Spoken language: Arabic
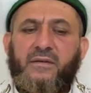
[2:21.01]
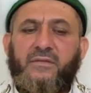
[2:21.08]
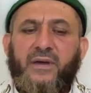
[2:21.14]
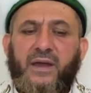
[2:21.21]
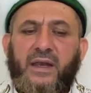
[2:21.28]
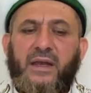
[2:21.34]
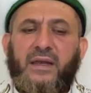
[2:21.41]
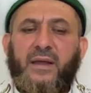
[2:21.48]

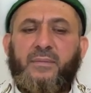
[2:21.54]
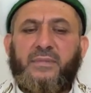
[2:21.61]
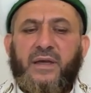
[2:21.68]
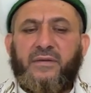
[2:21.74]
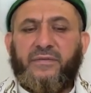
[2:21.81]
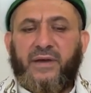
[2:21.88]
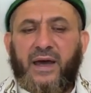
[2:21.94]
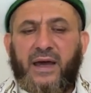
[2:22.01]
فإن لم
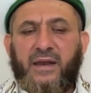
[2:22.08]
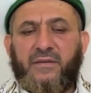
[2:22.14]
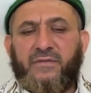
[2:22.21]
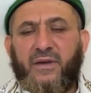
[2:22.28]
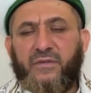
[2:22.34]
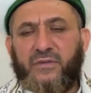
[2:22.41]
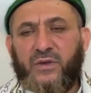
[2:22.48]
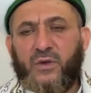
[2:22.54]
تفعل
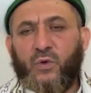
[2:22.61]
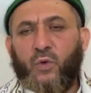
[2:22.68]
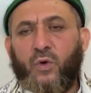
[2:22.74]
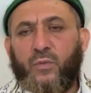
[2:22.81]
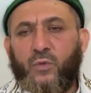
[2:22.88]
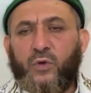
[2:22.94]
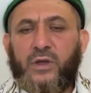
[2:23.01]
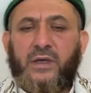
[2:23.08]
ففي
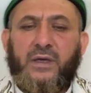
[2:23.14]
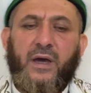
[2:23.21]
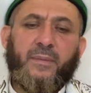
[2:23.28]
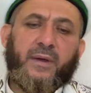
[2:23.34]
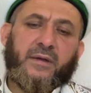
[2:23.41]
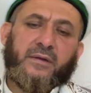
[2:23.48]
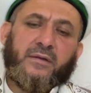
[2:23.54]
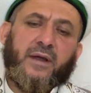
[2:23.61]
عمرك
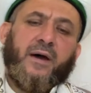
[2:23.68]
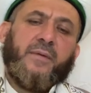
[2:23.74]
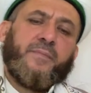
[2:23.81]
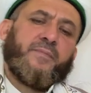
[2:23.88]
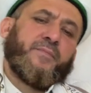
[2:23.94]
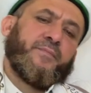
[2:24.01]
مرة